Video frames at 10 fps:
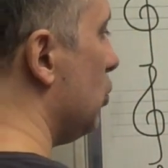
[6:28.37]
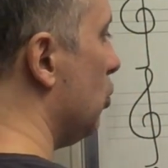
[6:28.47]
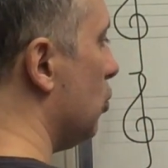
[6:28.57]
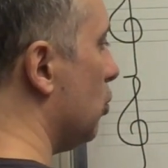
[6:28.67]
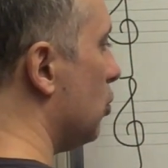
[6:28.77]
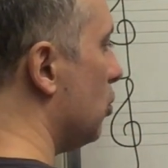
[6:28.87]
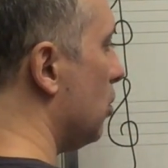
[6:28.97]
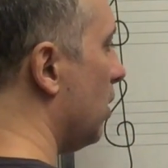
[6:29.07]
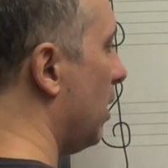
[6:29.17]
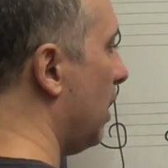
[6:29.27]
Do,
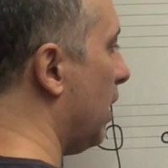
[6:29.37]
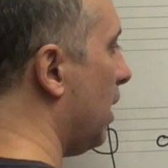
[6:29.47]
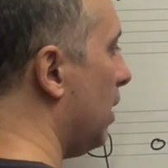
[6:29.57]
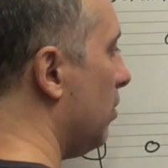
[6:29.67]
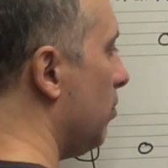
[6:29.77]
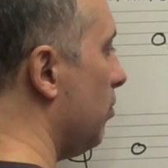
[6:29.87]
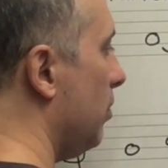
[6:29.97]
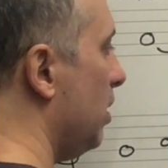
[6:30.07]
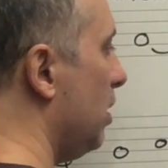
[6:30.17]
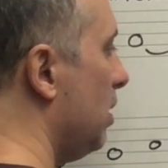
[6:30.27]
Ré,
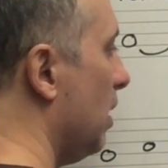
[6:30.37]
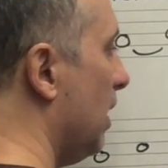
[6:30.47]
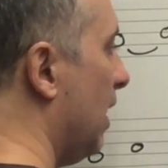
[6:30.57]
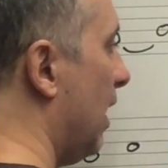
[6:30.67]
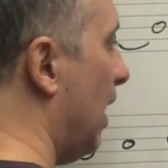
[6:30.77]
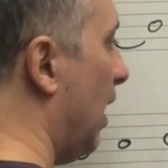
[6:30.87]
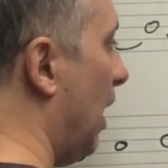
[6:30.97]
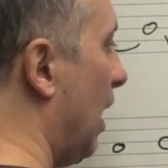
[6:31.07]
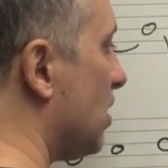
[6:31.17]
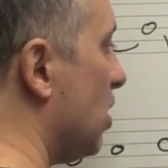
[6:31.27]
Mi.
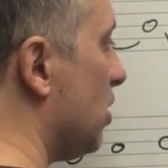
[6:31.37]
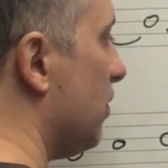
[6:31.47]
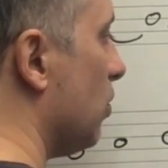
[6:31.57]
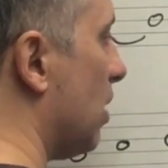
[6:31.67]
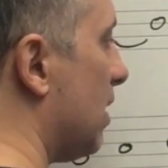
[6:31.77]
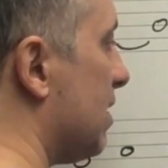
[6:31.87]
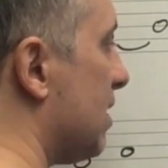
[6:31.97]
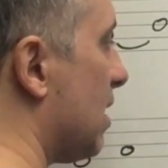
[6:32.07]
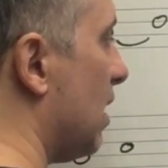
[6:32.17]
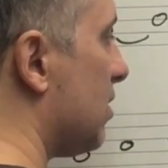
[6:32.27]
A gente viu lá nas
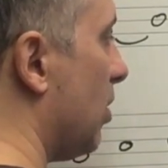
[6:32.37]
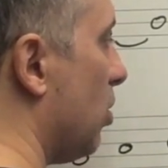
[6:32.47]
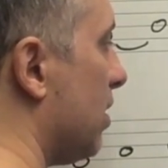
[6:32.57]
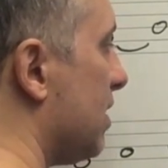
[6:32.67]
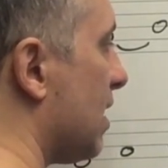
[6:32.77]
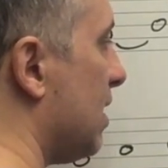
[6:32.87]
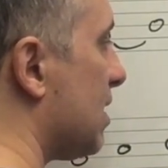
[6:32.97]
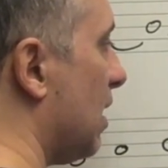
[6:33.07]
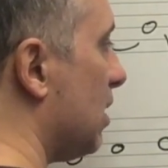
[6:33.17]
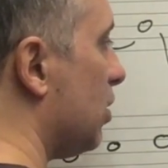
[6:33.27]
escalas maiores que a
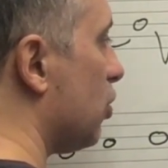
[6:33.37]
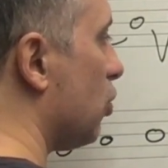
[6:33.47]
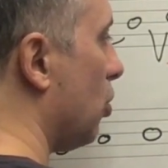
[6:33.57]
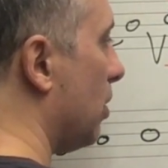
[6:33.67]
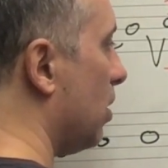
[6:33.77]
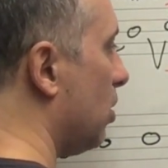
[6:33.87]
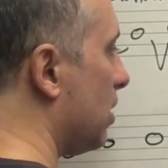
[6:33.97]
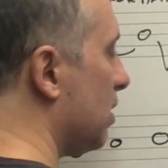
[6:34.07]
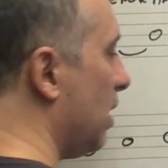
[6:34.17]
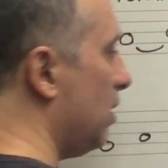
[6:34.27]
escala de Sol
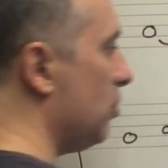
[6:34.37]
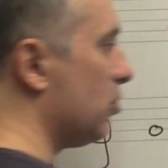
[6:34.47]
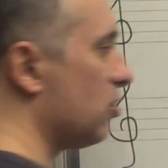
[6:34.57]
maior tem um